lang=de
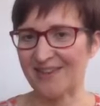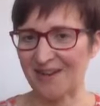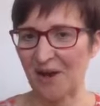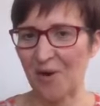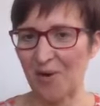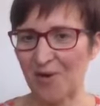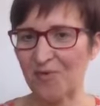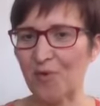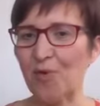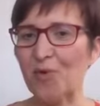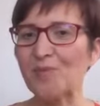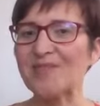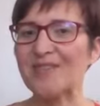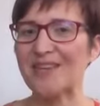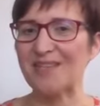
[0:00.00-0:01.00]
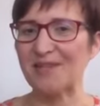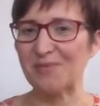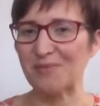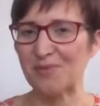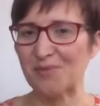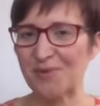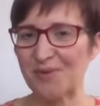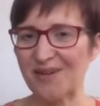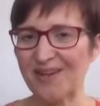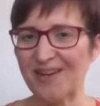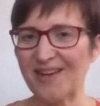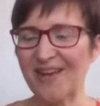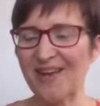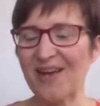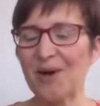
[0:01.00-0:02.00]
dann auch, worum es geht im Buch.
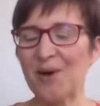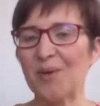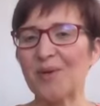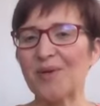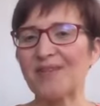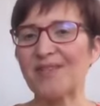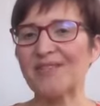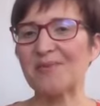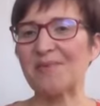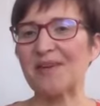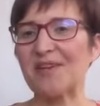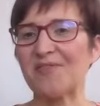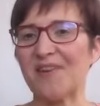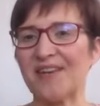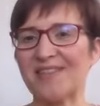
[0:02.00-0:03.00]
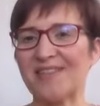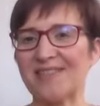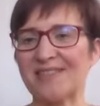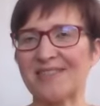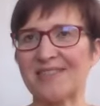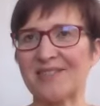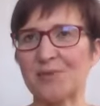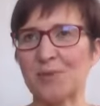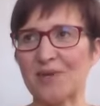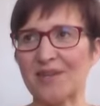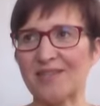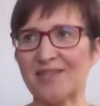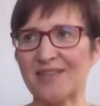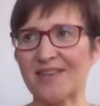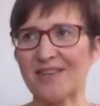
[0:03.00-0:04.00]
Und im Endeffekt ist es so,
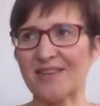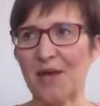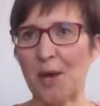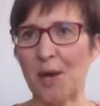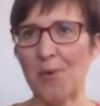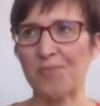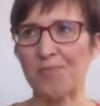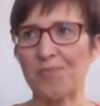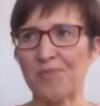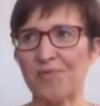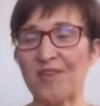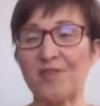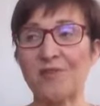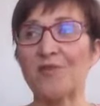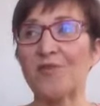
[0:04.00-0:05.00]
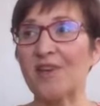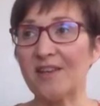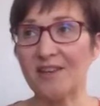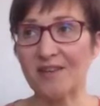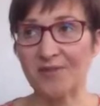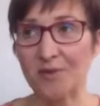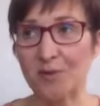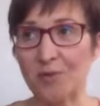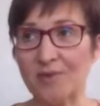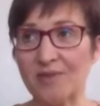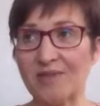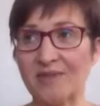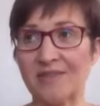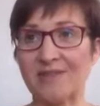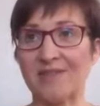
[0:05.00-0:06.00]
dass ich, ähm, wie so viele von
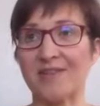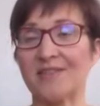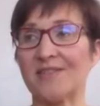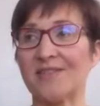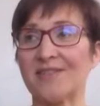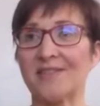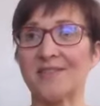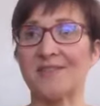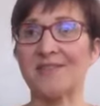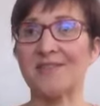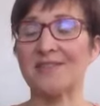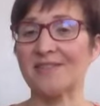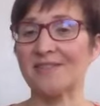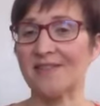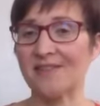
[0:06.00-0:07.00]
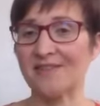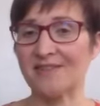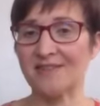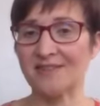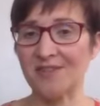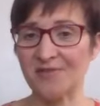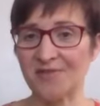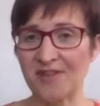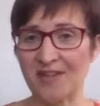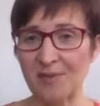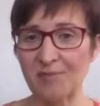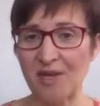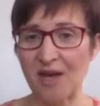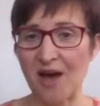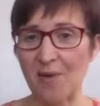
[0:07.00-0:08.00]
uns, das Jahr 2020 sehr intensiv
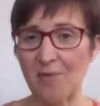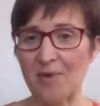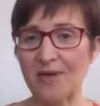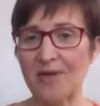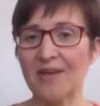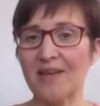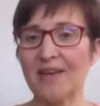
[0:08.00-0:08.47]
erlebt habe